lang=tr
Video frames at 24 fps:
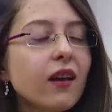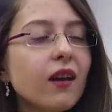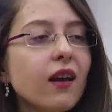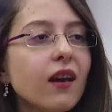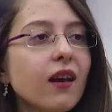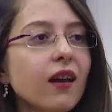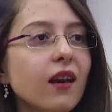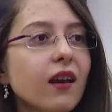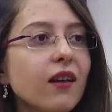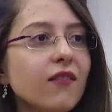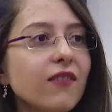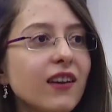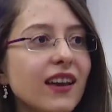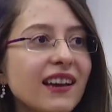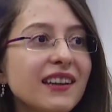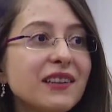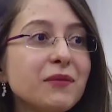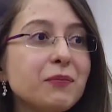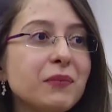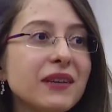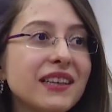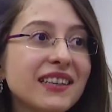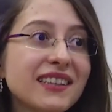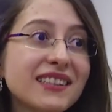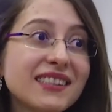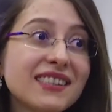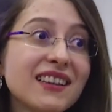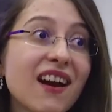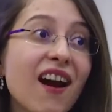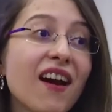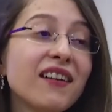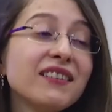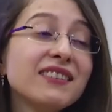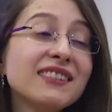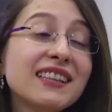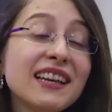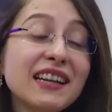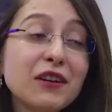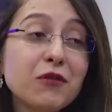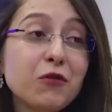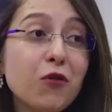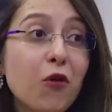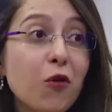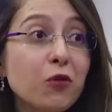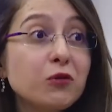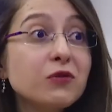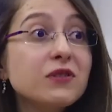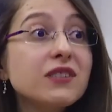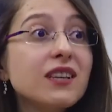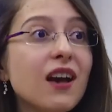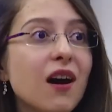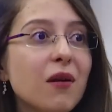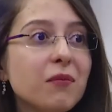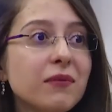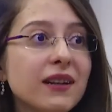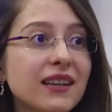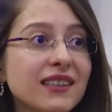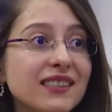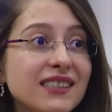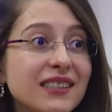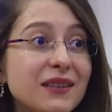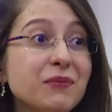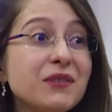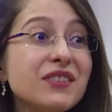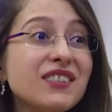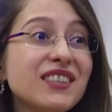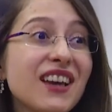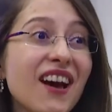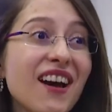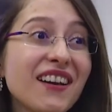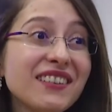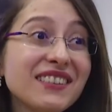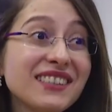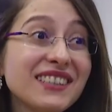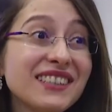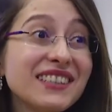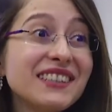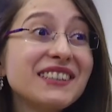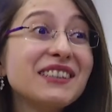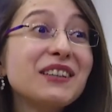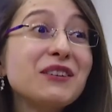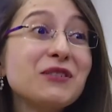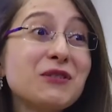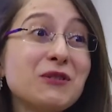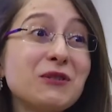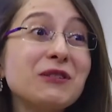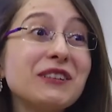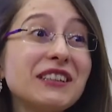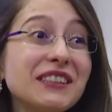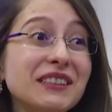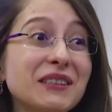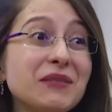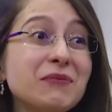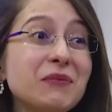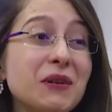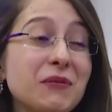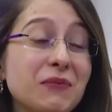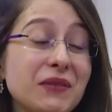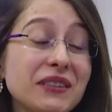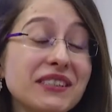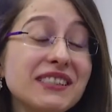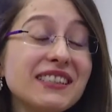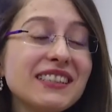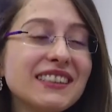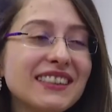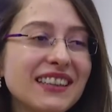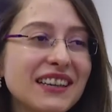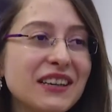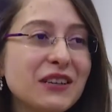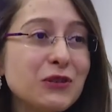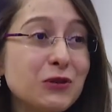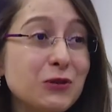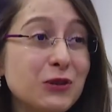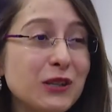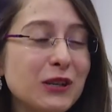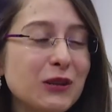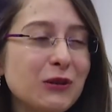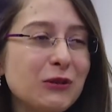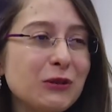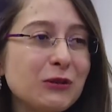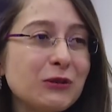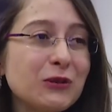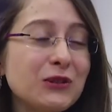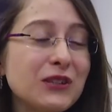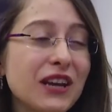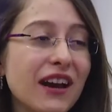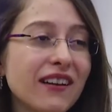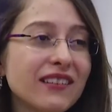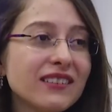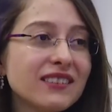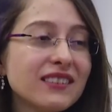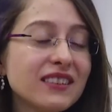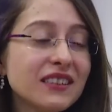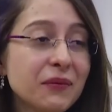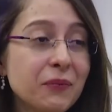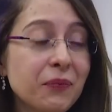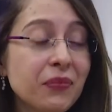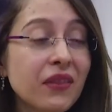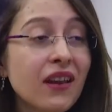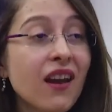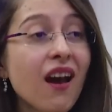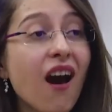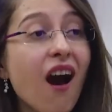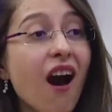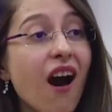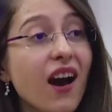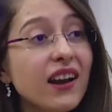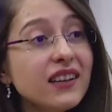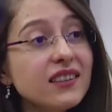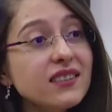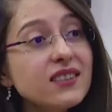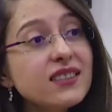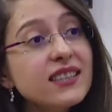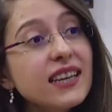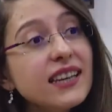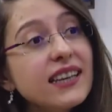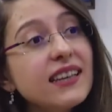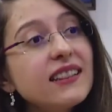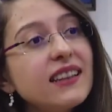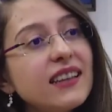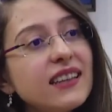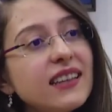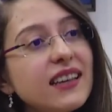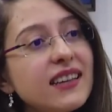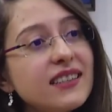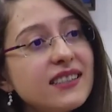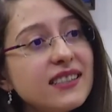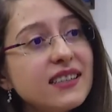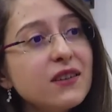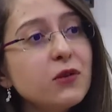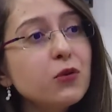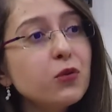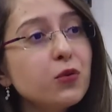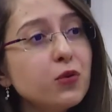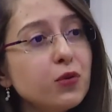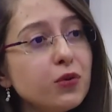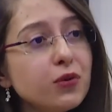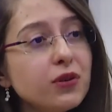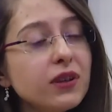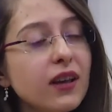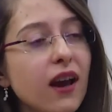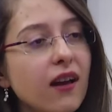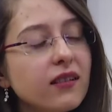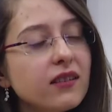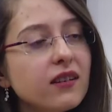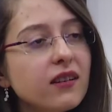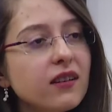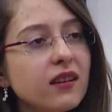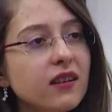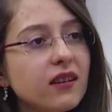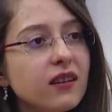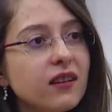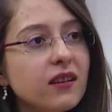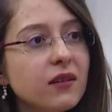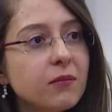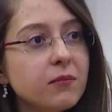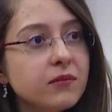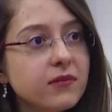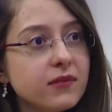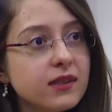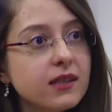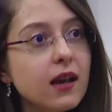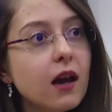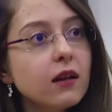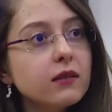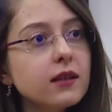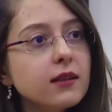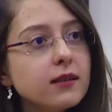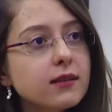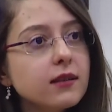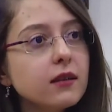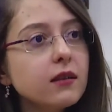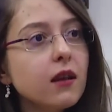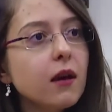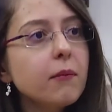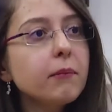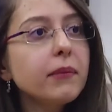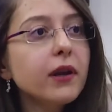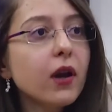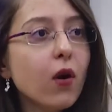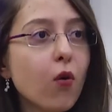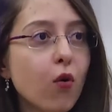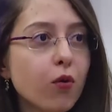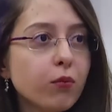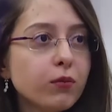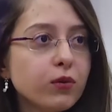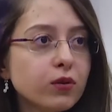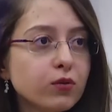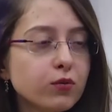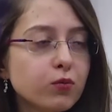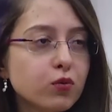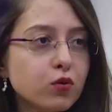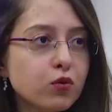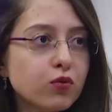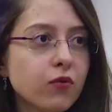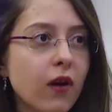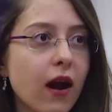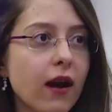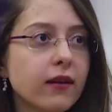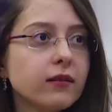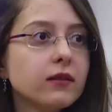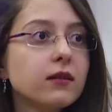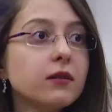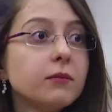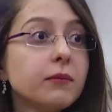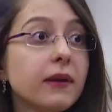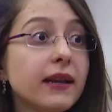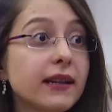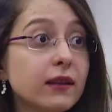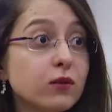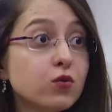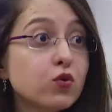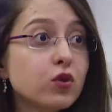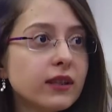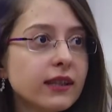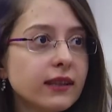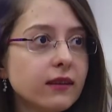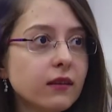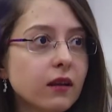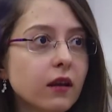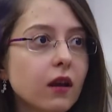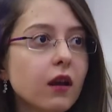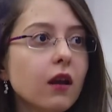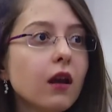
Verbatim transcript: E, ve hani bilgisayar, telefon, tablet gibi cihazların da kullanılmaması daha güzel olacaktır. Aynı şekilde gece uyurken e, sentezlenen bir hormonumuz vardır melatonin.